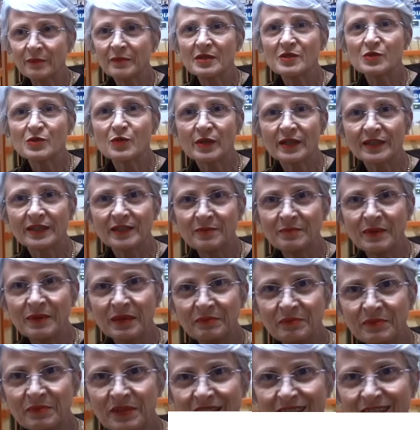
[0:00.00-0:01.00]
a misura di
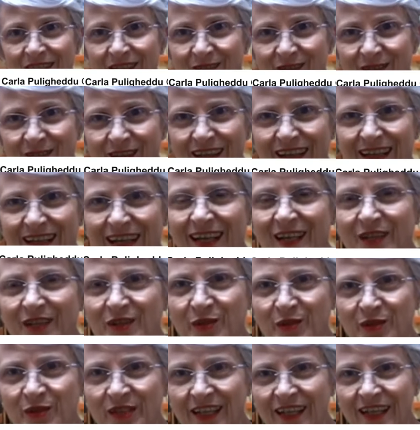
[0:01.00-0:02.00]
bambino,
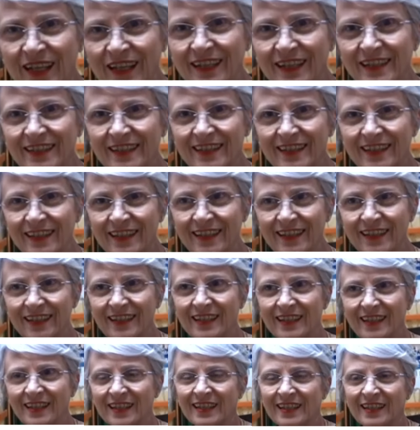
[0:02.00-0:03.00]
accogliente,
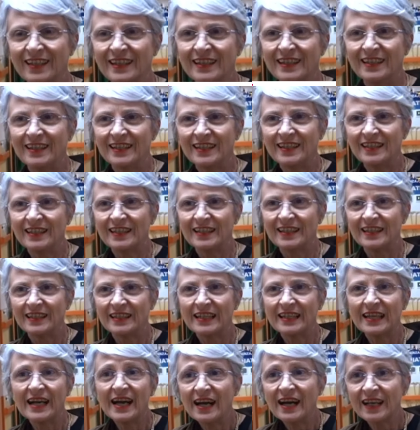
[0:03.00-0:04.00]
eh,
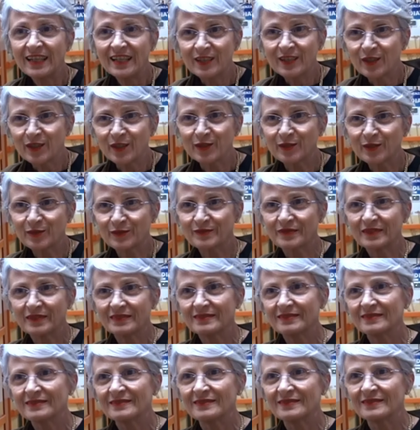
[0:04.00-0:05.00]
caldo,
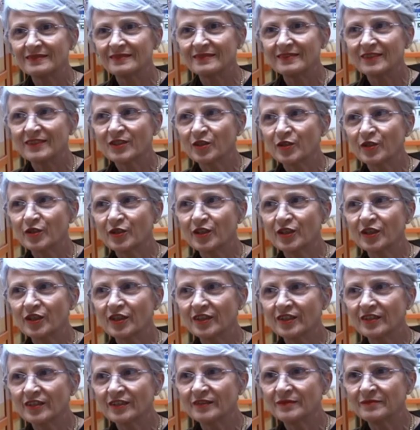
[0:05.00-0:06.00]
mm,
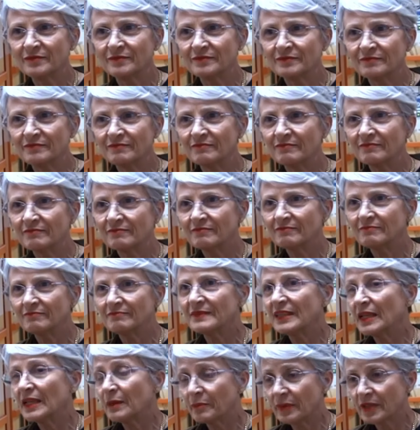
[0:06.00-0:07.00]
con eh,
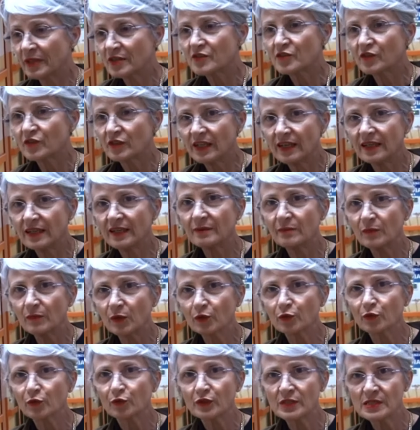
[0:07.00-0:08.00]
del personale
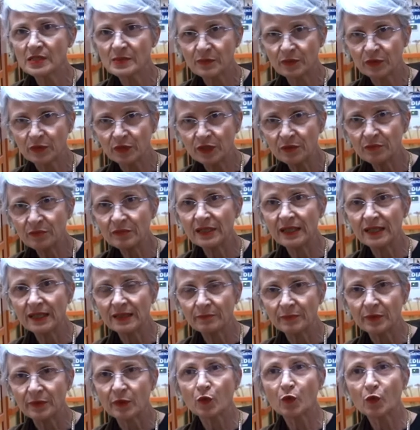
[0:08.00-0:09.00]
molto disponibile,
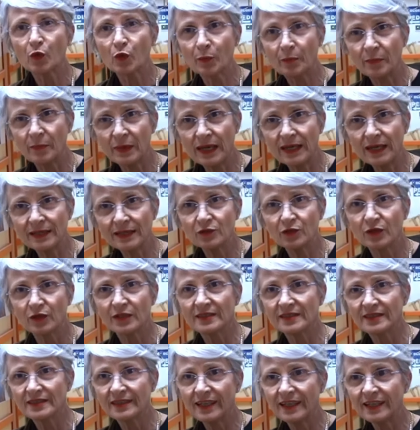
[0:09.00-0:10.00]
preoccupato,
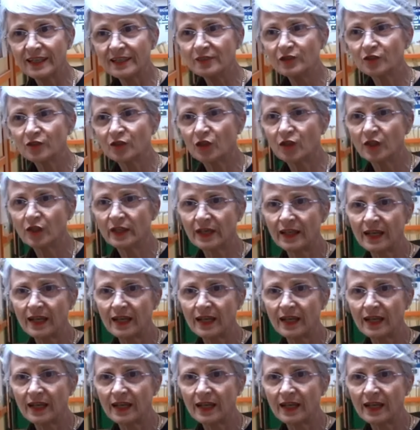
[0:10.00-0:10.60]
attento,